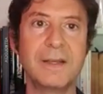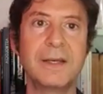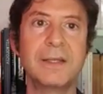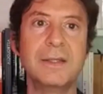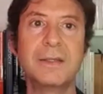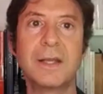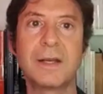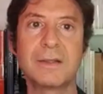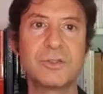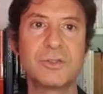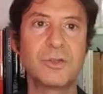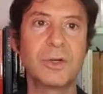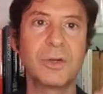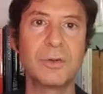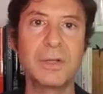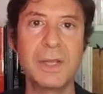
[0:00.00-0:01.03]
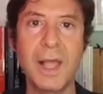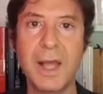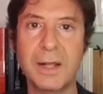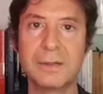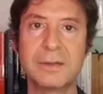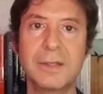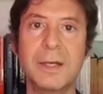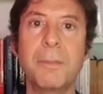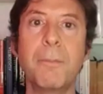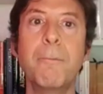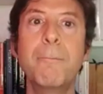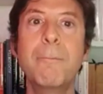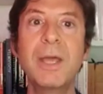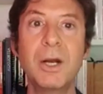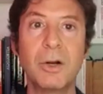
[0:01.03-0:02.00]
all'interazione con gli altri,
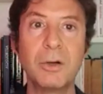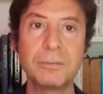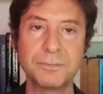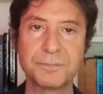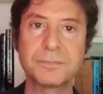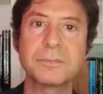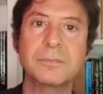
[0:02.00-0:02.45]
però